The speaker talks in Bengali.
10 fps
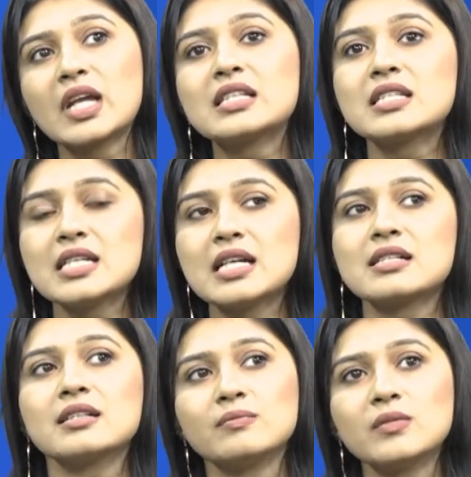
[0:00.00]
আচ্ছা ঠিক
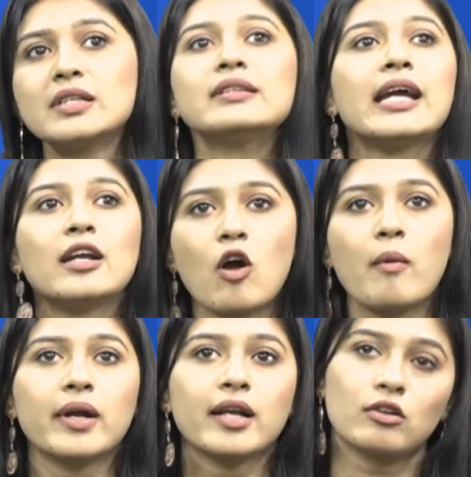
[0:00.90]
আছে দেখলো
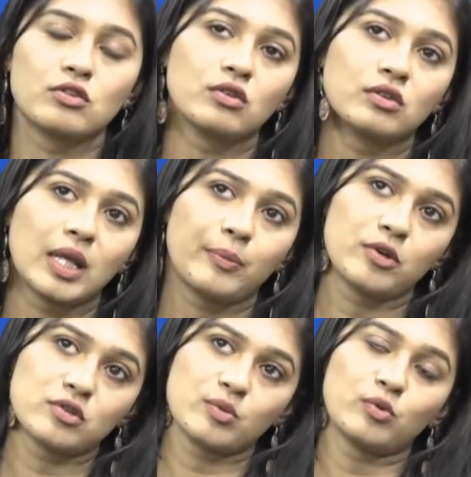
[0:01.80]
আমাকে কতক্ষণ তারপর
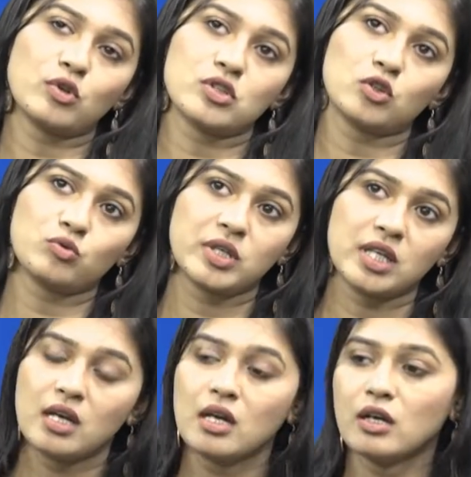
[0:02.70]
হচ্ছে বললো যে তুমি
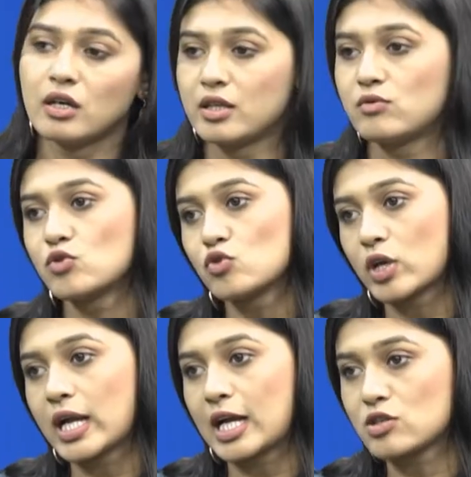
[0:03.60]
একটু
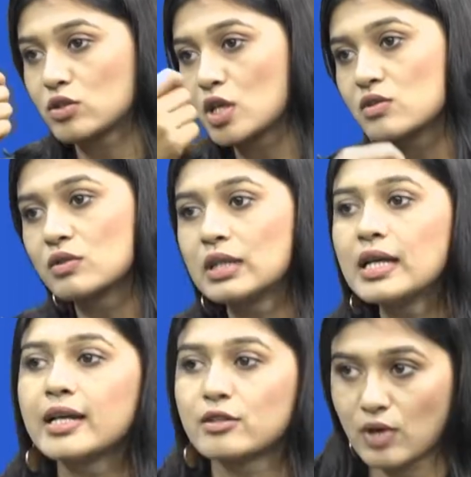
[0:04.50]
চোখে কাজর টাজর দিয়ে
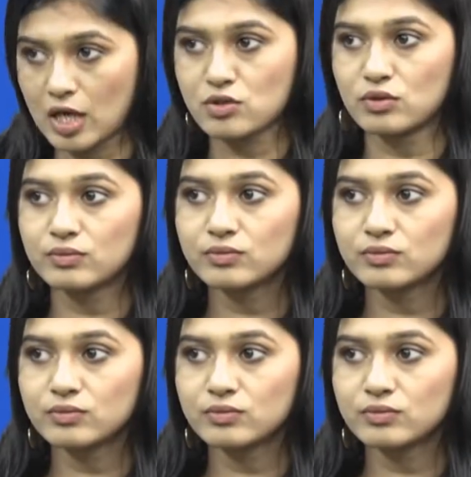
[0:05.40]
একটু আসো